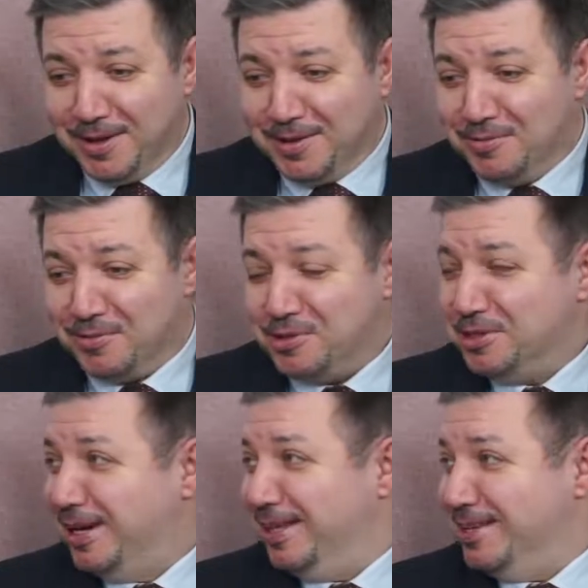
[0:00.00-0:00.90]
вроде
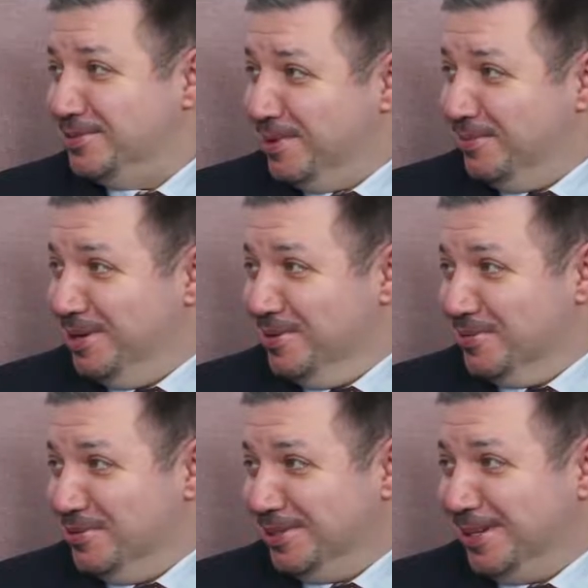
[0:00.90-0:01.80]
как есть проблема,
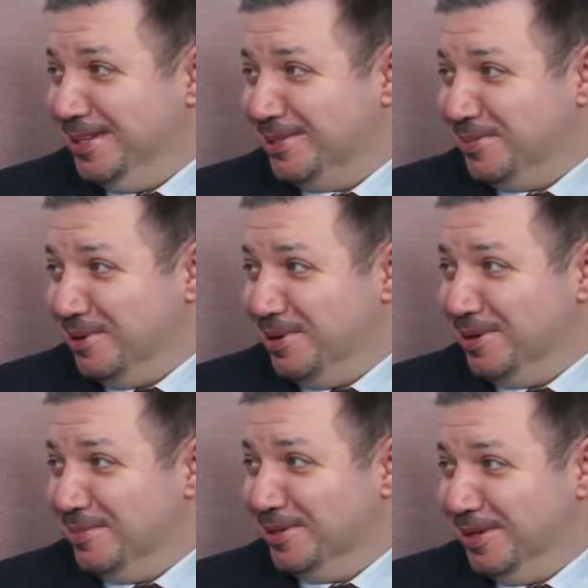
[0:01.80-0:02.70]
вроде как нет
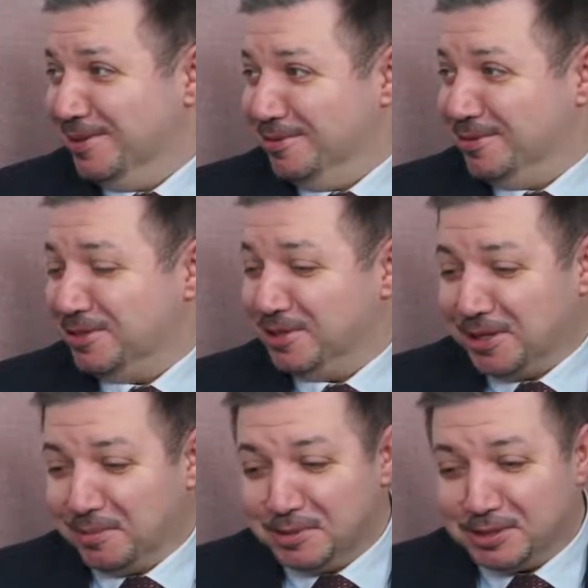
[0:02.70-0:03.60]
проблемы, да, вот это
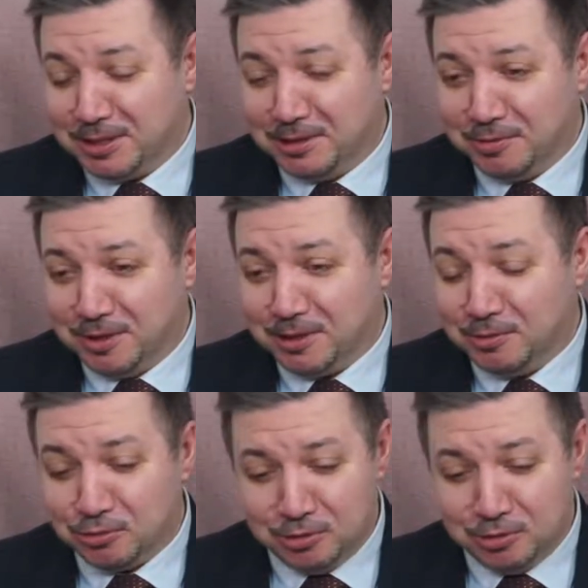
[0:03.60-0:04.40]
как бы с этого нужно